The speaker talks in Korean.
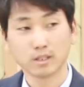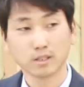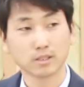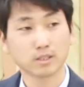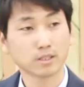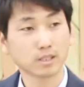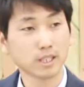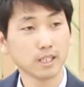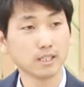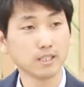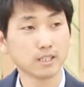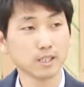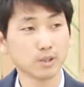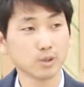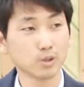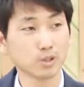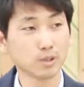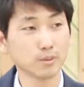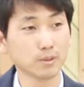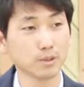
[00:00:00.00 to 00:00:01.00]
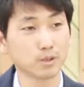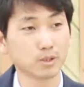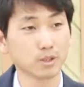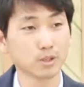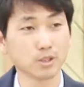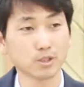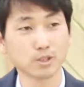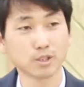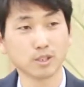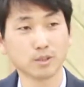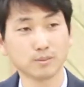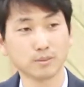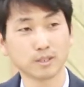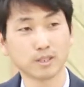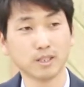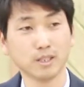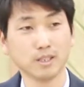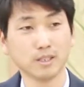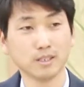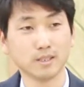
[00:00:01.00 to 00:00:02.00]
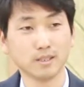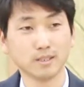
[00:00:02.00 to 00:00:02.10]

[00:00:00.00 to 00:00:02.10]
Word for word: 그때 이제 요셉이 어떤 결정합니까?